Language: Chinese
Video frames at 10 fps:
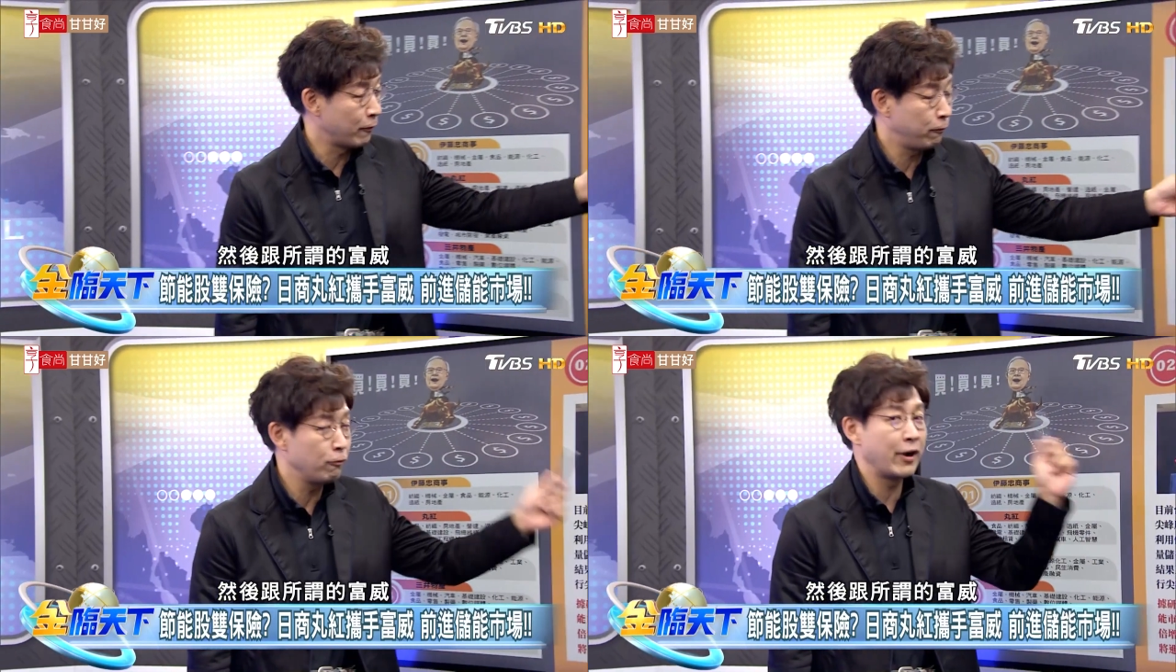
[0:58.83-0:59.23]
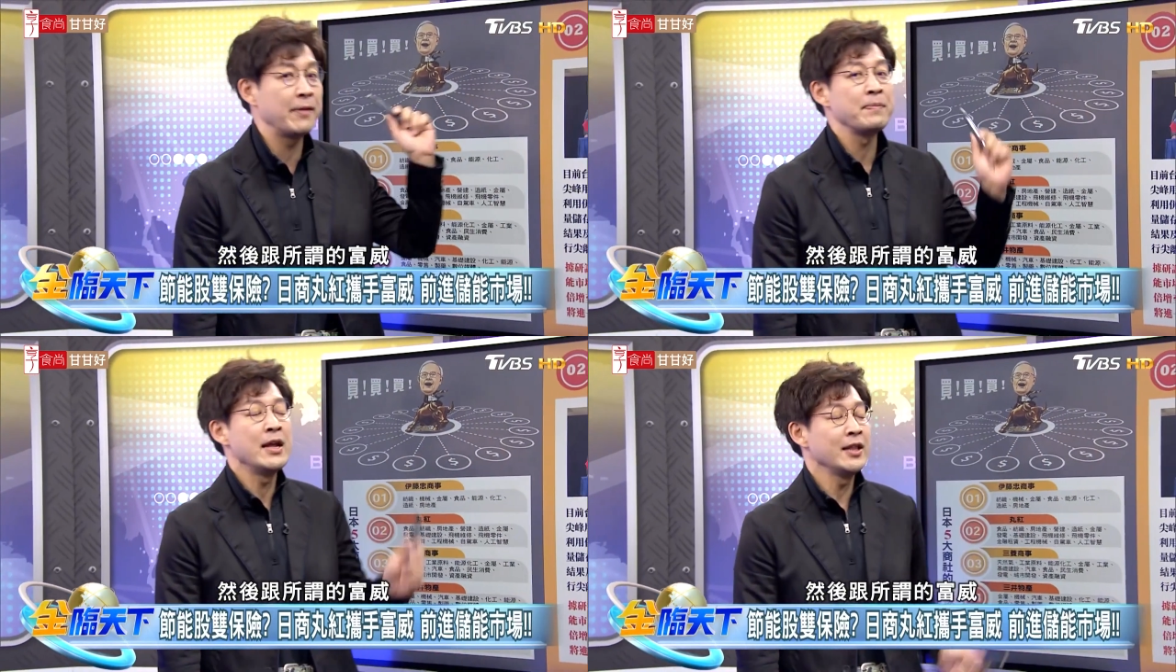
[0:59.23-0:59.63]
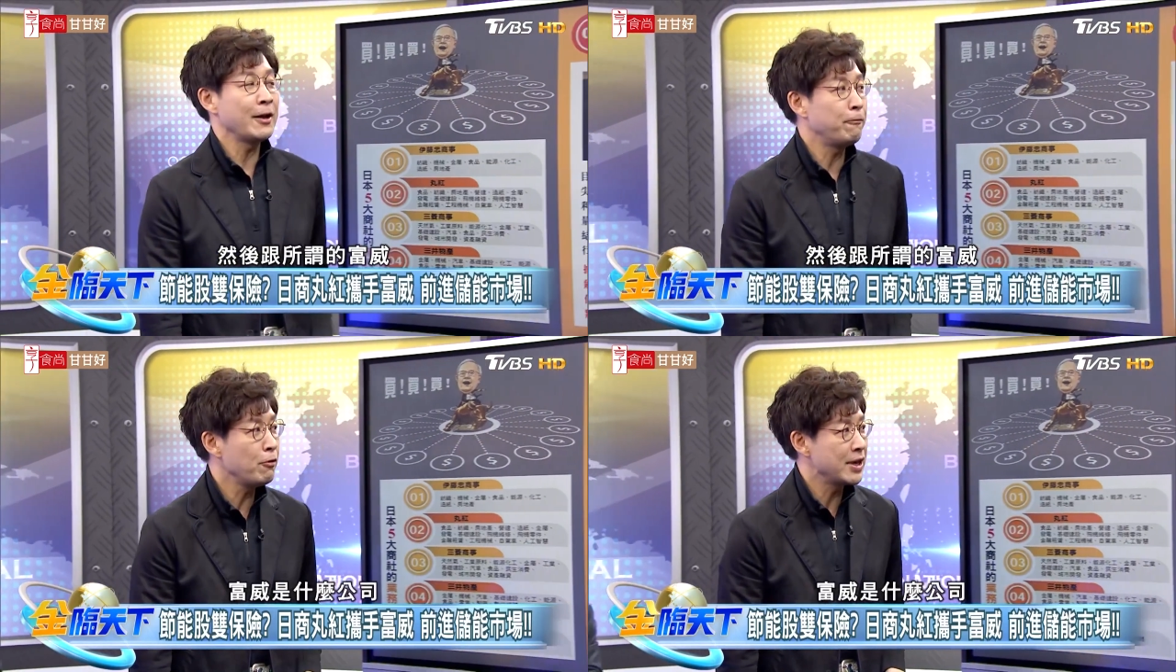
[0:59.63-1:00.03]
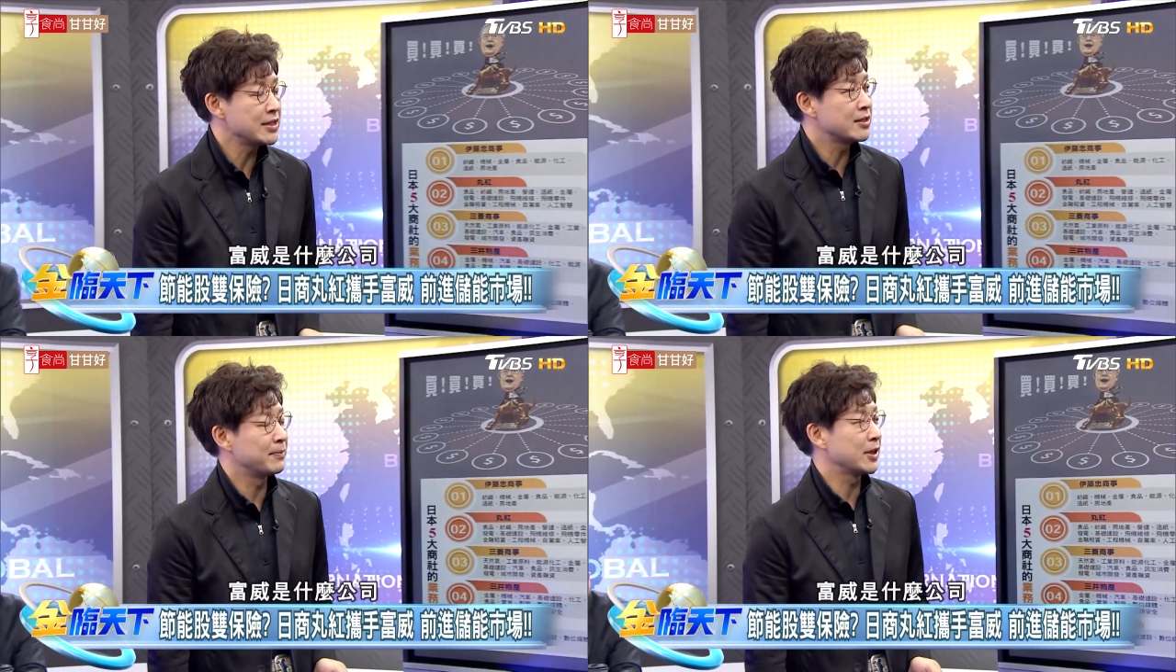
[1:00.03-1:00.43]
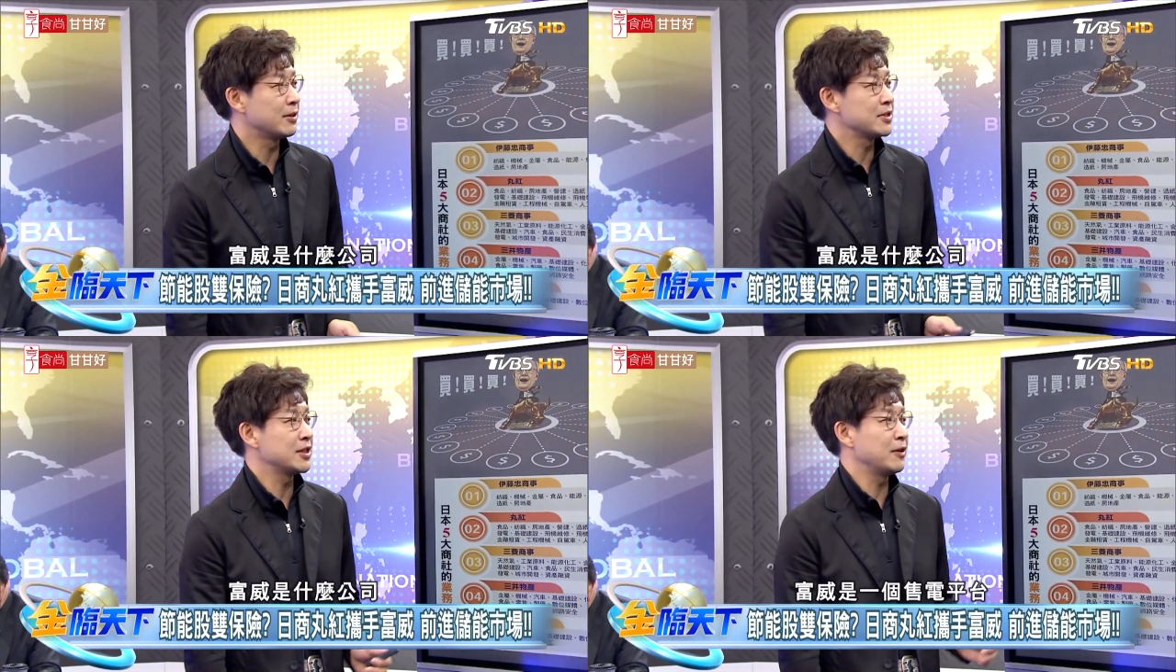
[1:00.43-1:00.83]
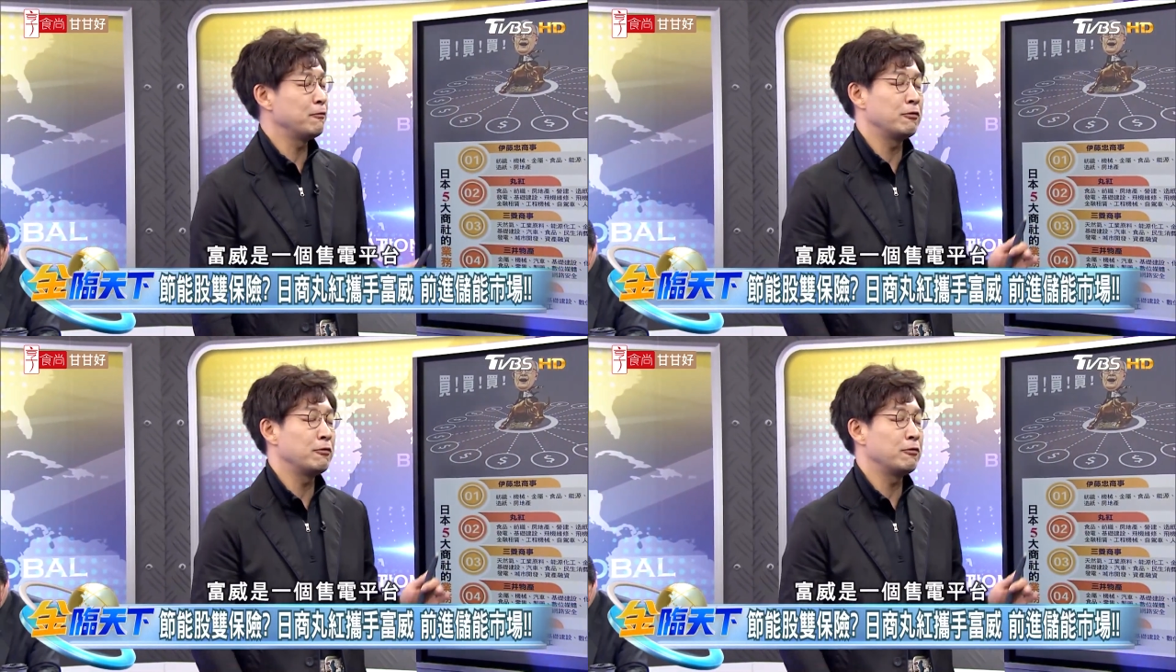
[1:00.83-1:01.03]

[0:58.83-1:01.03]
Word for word: 的富威。那富威是什么公司呢？